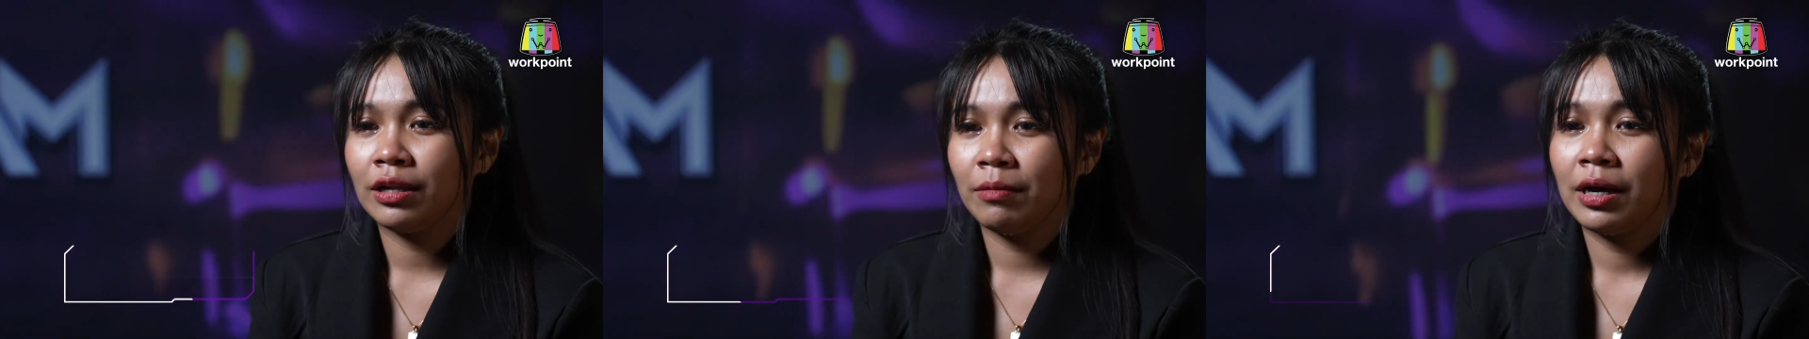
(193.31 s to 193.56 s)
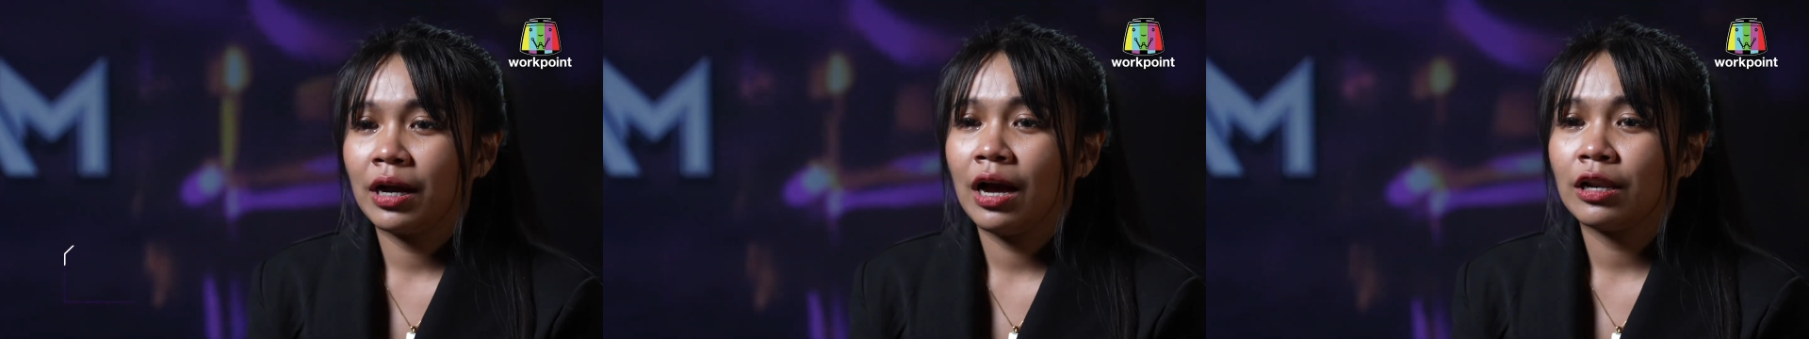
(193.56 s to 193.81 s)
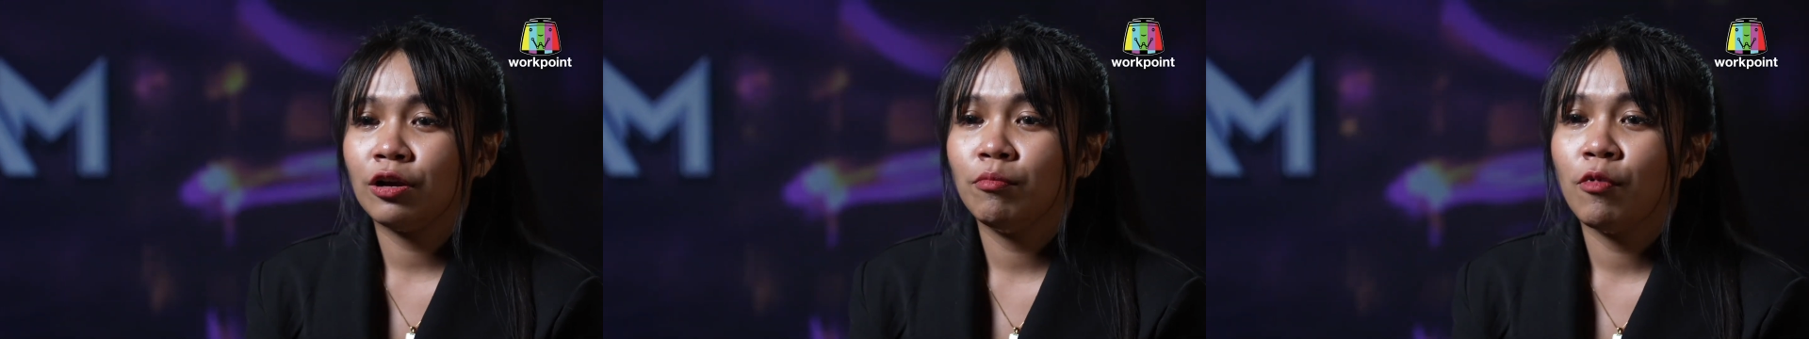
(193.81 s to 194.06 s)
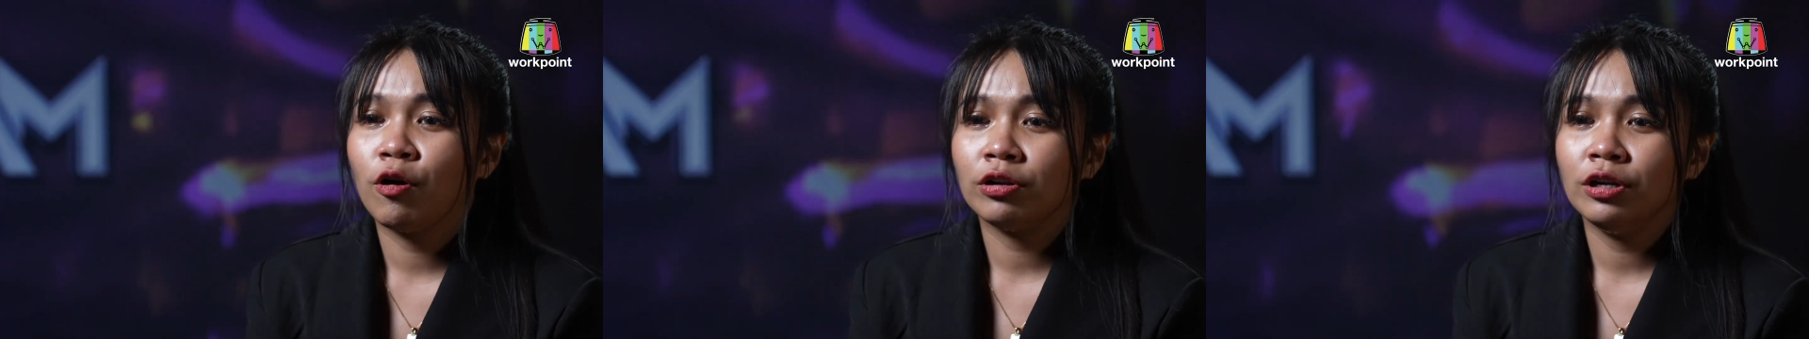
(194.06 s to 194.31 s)
กรรมการก็
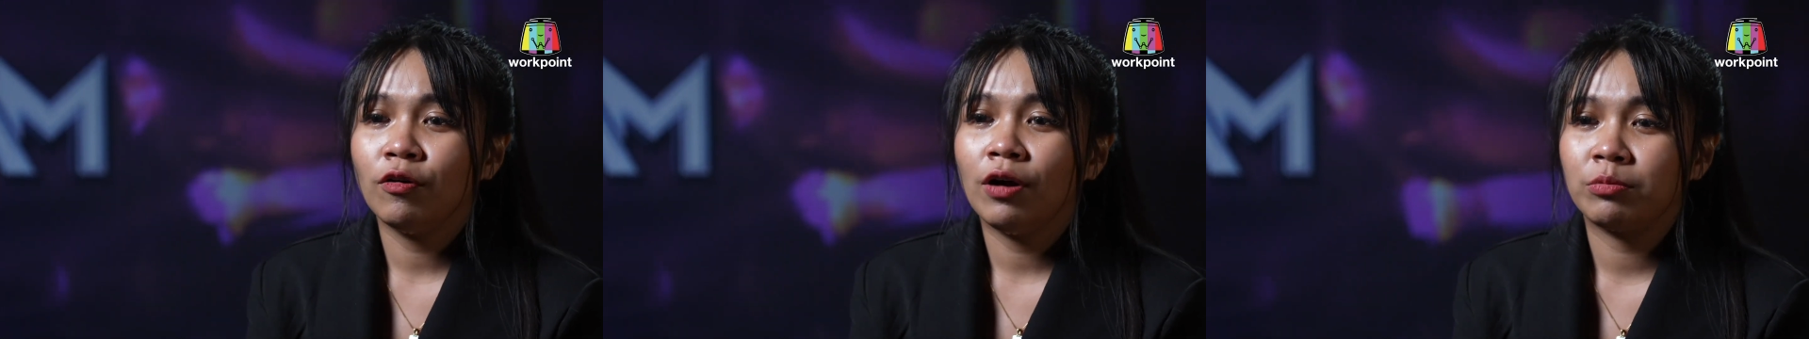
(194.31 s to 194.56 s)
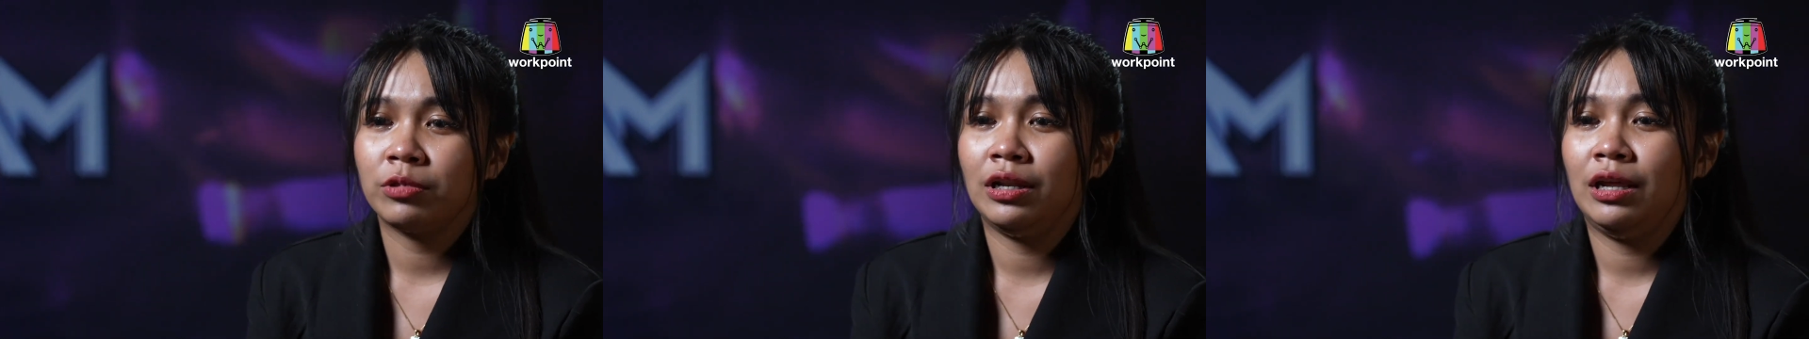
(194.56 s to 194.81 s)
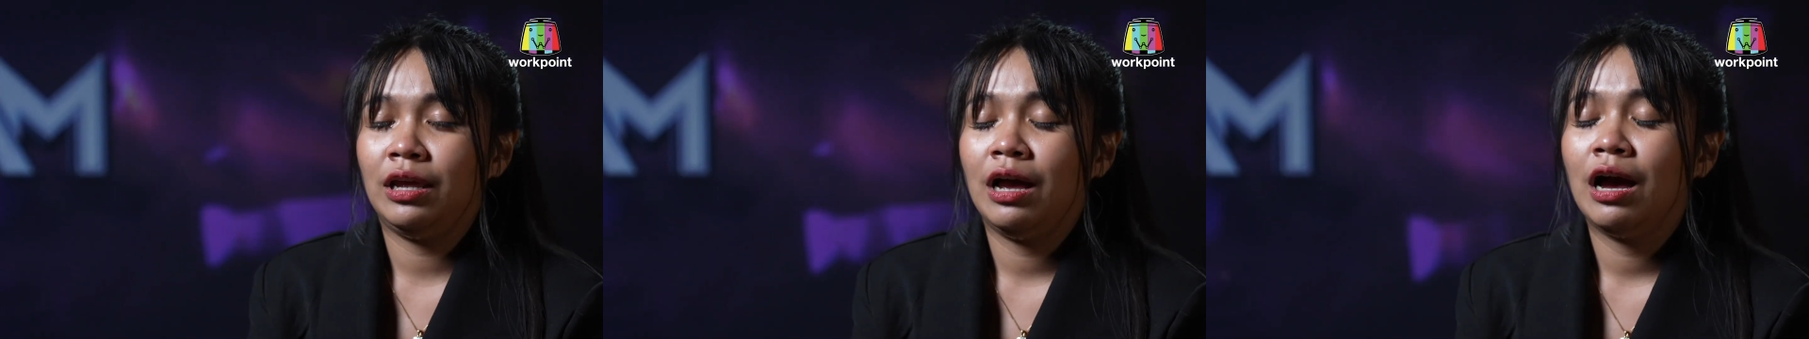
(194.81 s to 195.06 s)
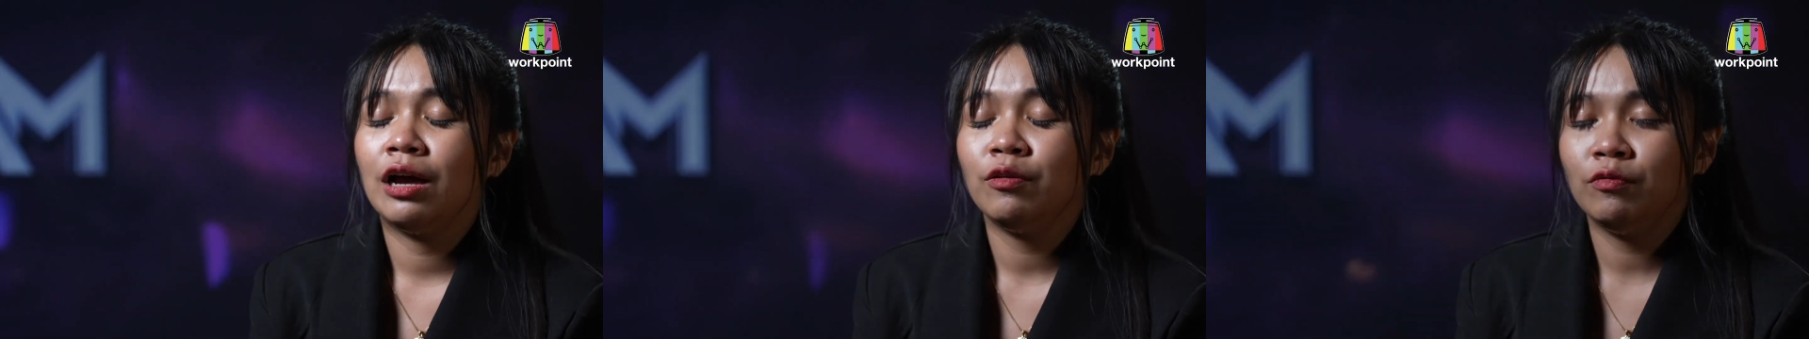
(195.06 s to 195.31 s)
มองเรื่องความเสน่
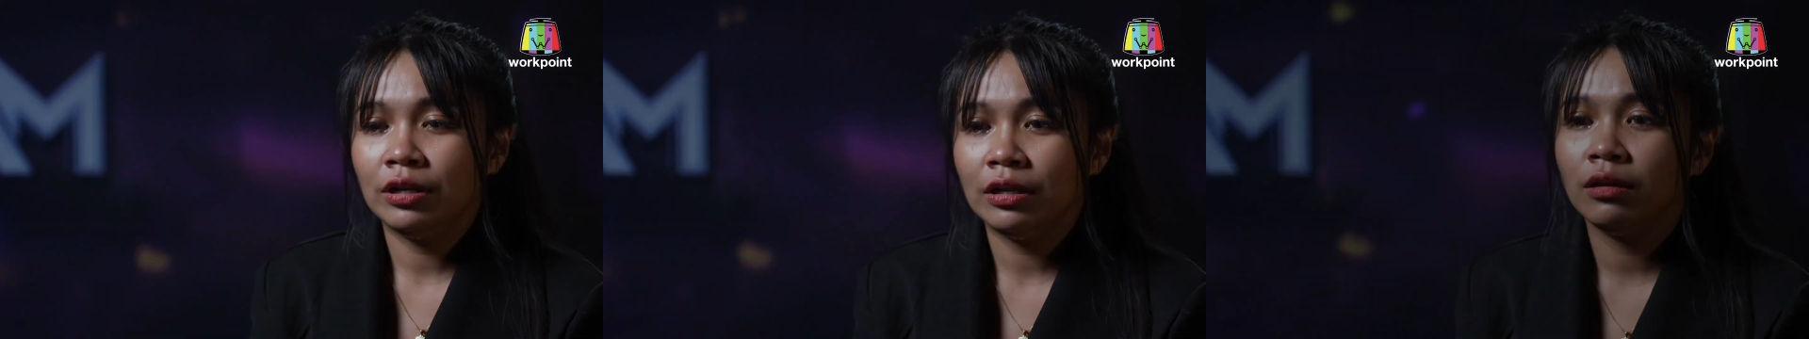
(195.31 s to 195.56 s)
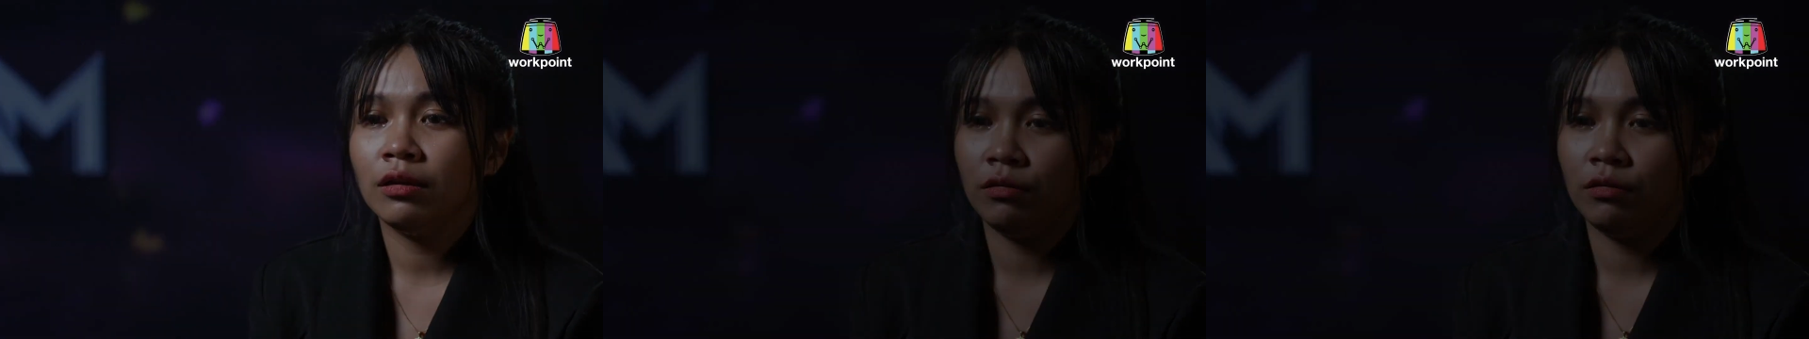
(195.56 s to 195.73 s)
หาอยู่ดี